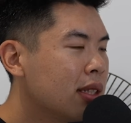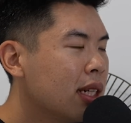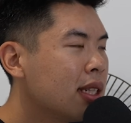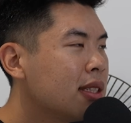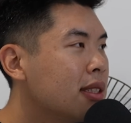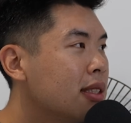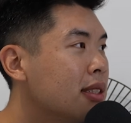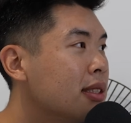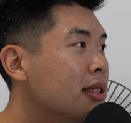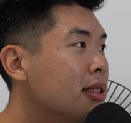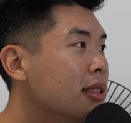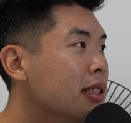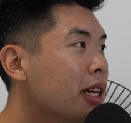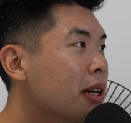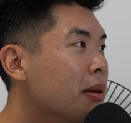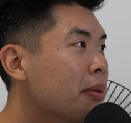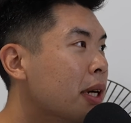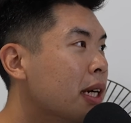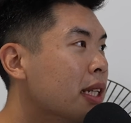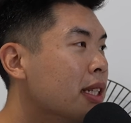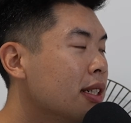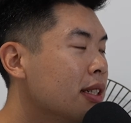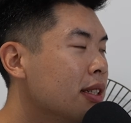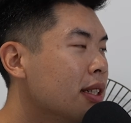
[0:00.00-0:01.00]
电子词典，
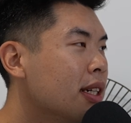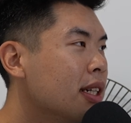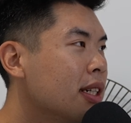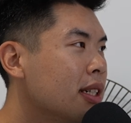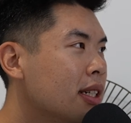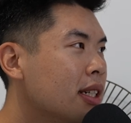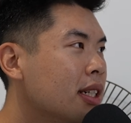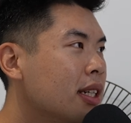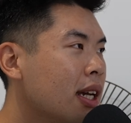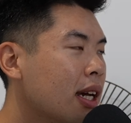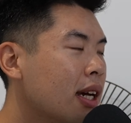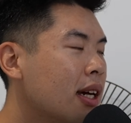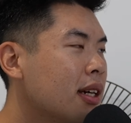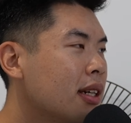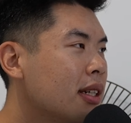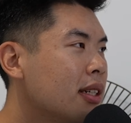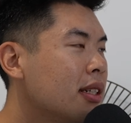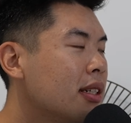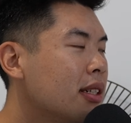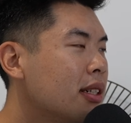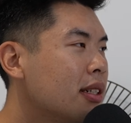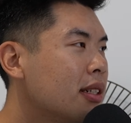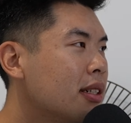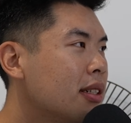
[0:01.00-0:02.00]
电子词典，对不
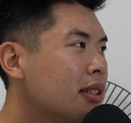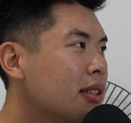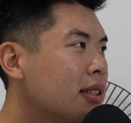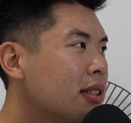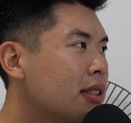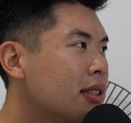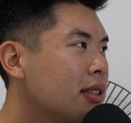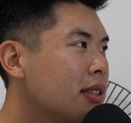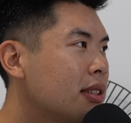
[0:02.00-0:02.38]
对？那时候已经